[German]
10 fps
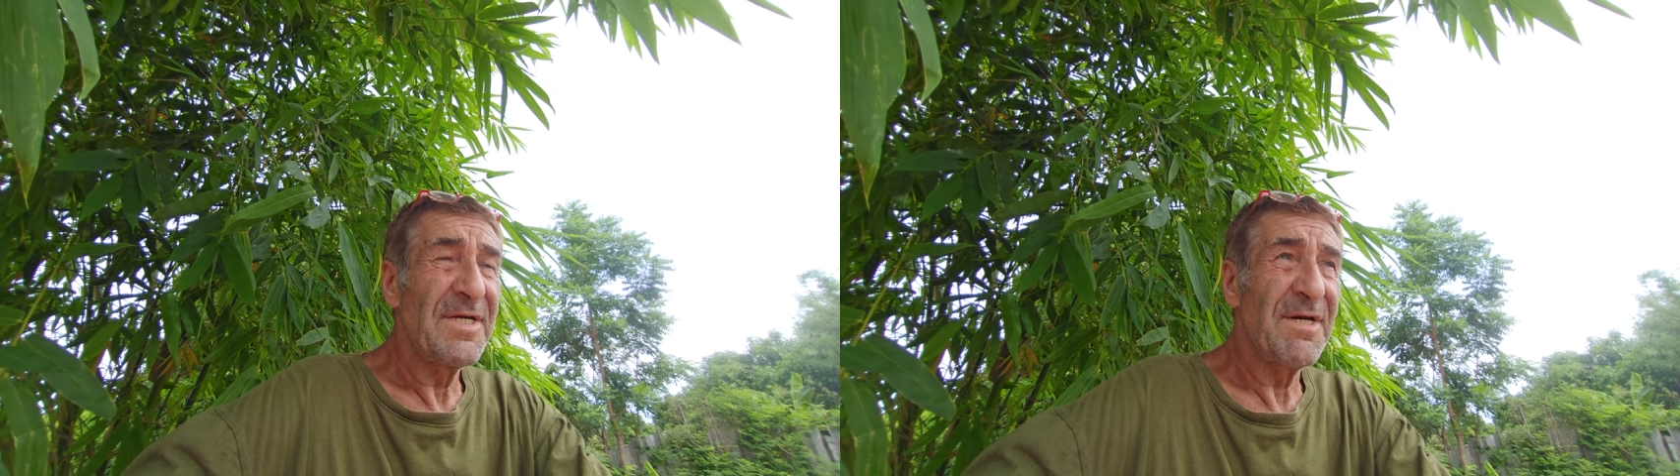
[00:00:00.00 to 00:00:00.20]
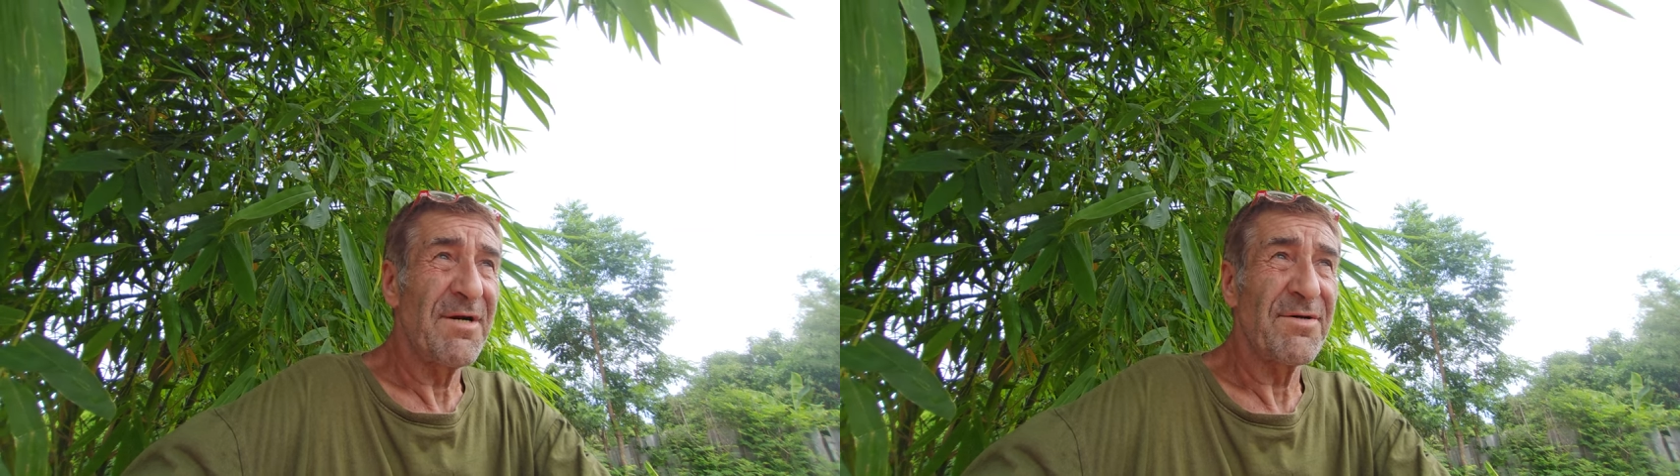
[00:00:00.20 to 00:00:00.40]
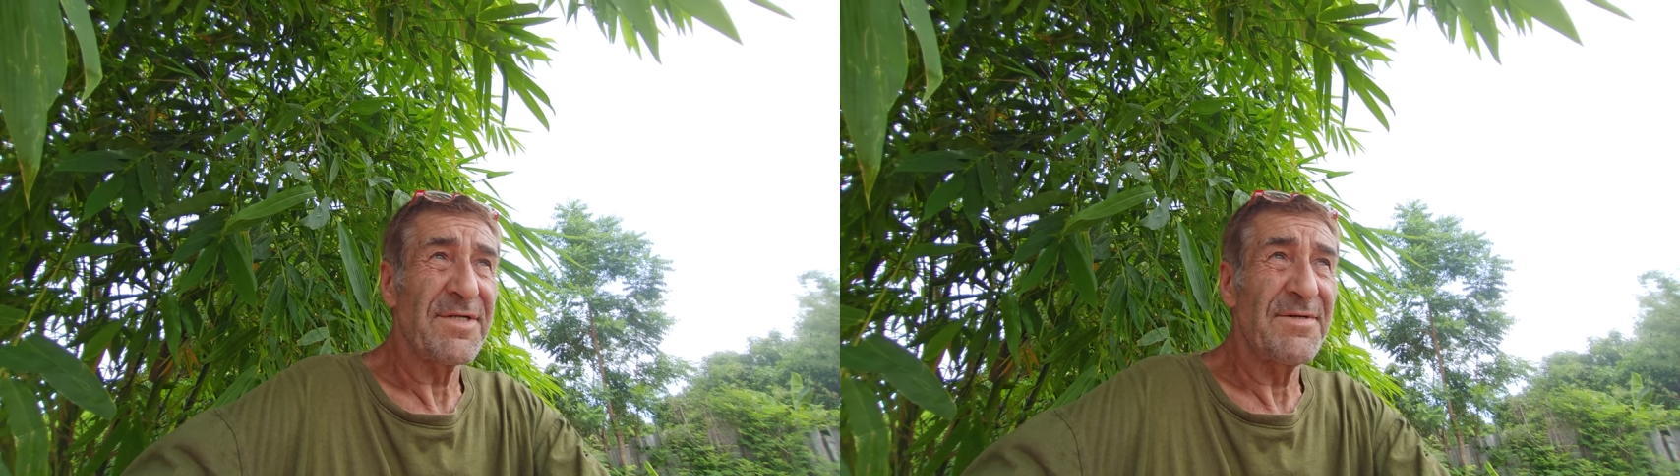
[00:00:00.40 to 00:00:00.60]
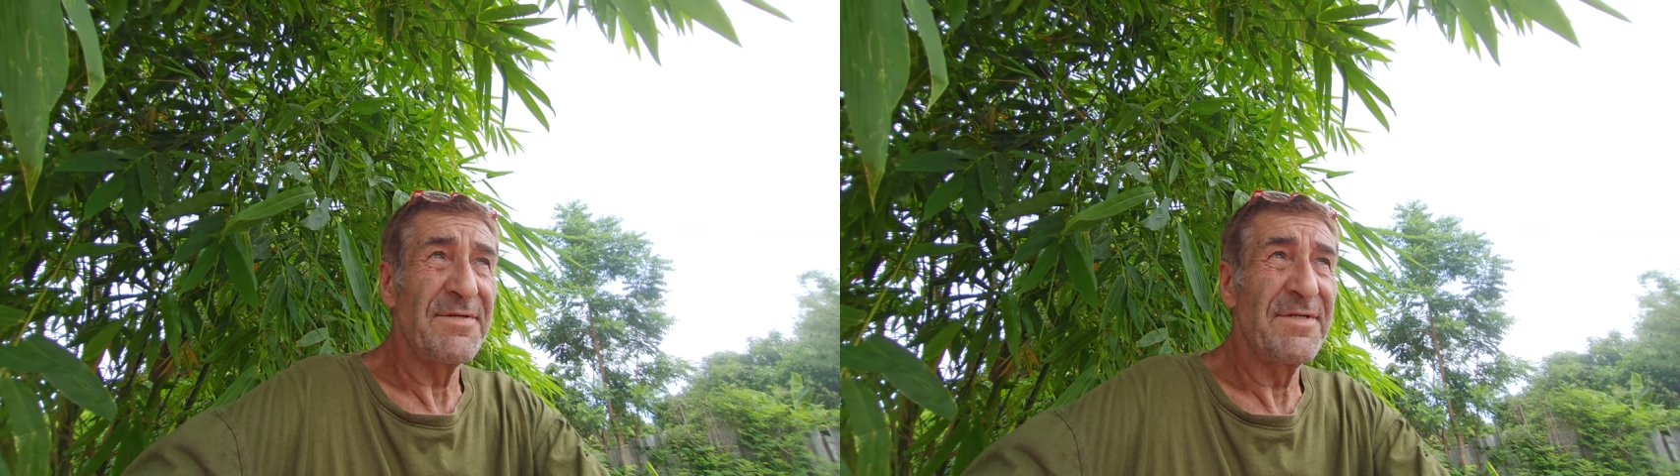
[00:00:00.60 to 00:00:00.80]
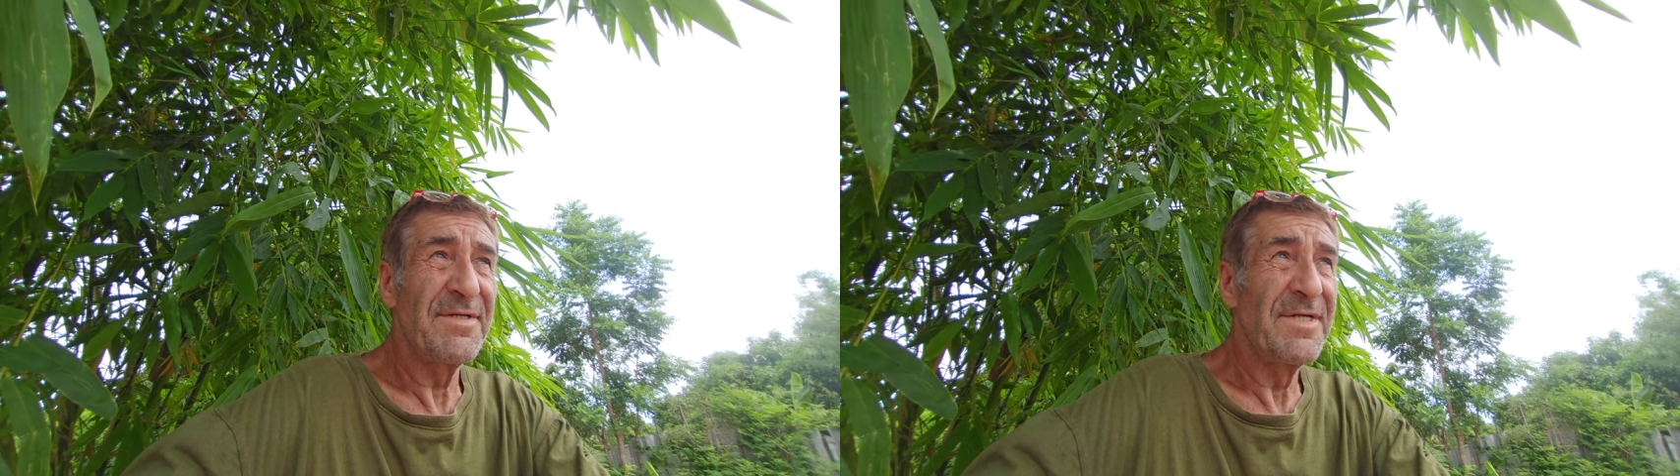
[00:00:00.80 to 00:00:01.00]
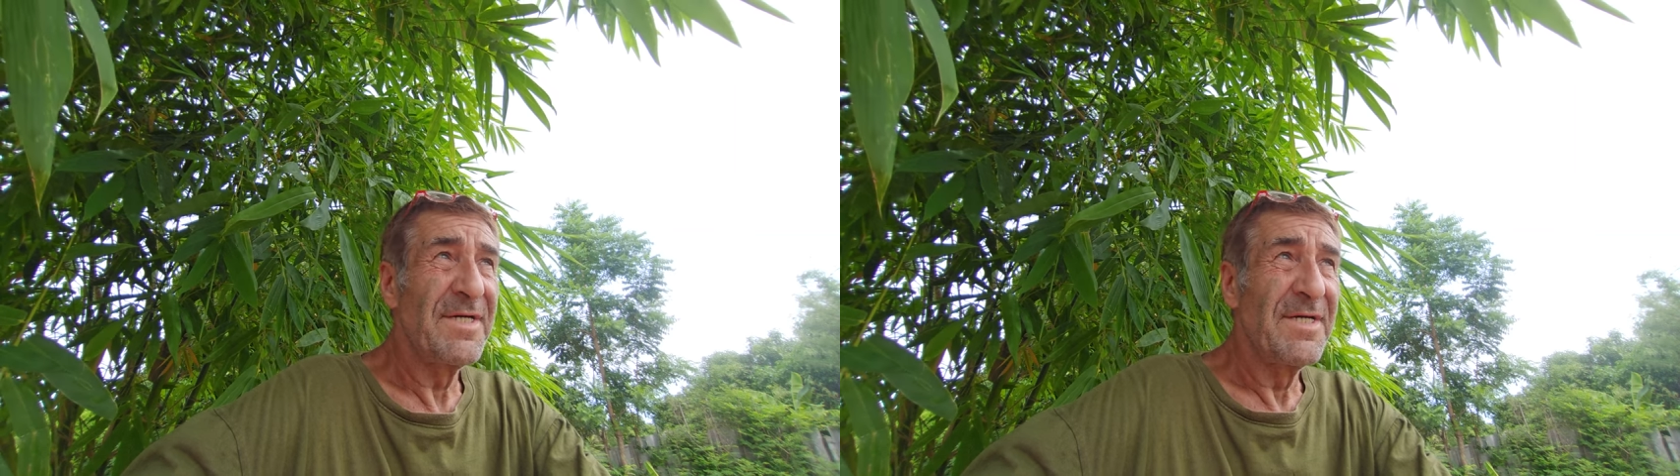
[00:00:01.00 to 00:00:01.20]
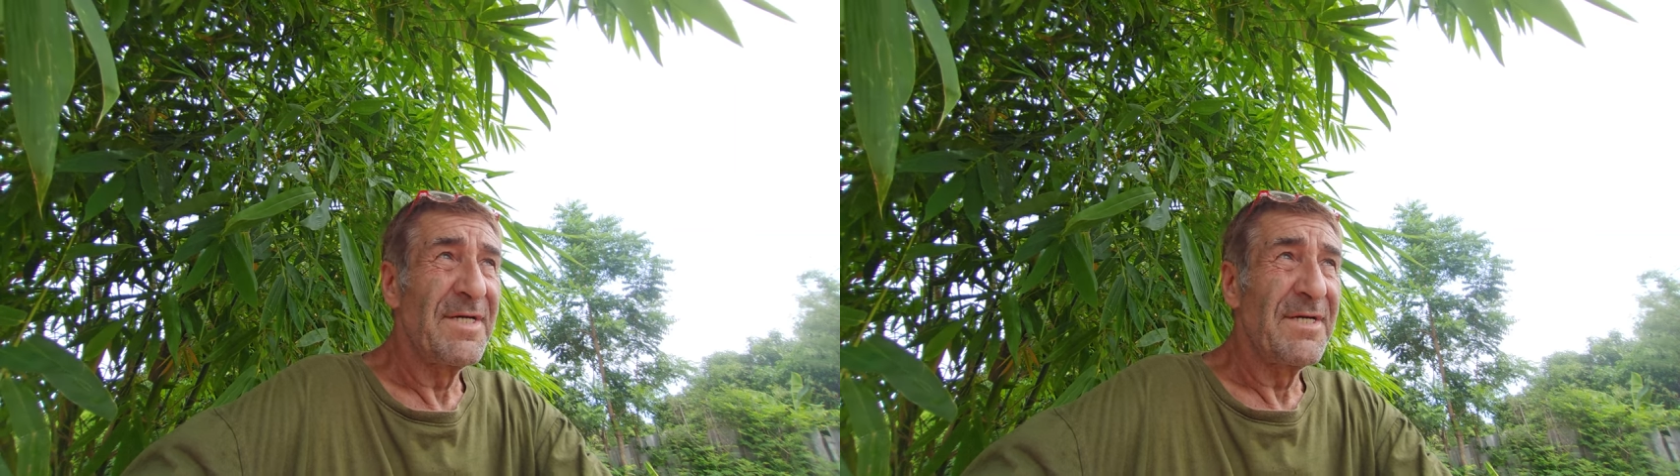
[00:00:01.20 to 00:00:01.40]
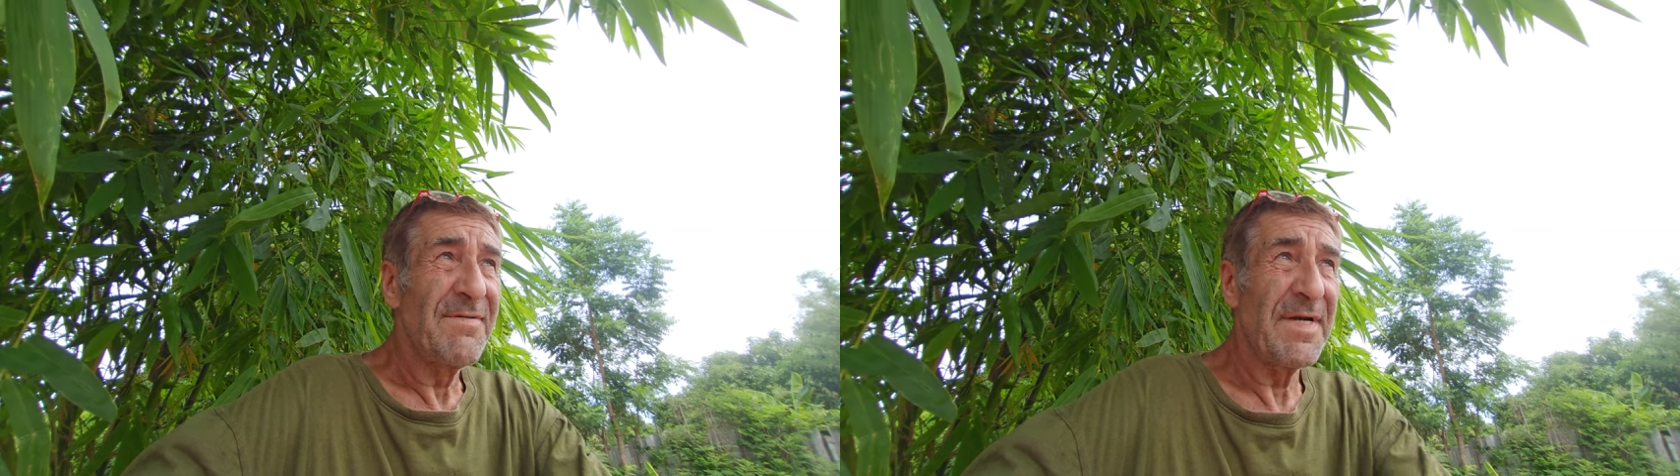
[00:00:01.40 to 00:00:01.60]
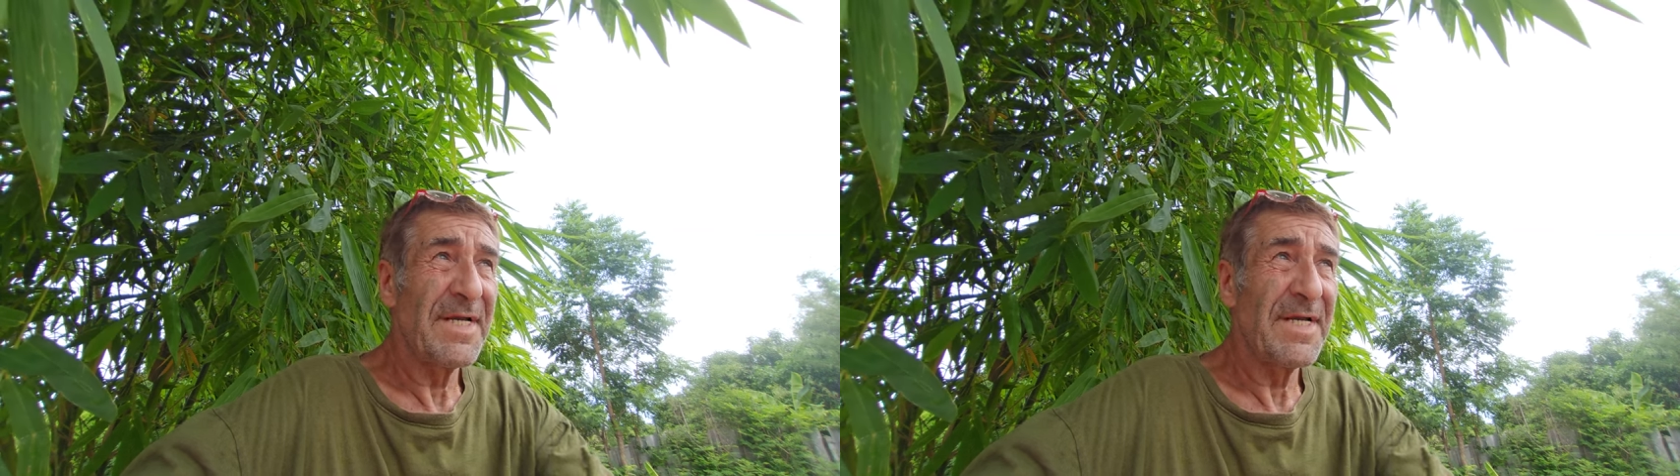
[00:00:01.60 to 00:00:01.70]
Ja, dann wird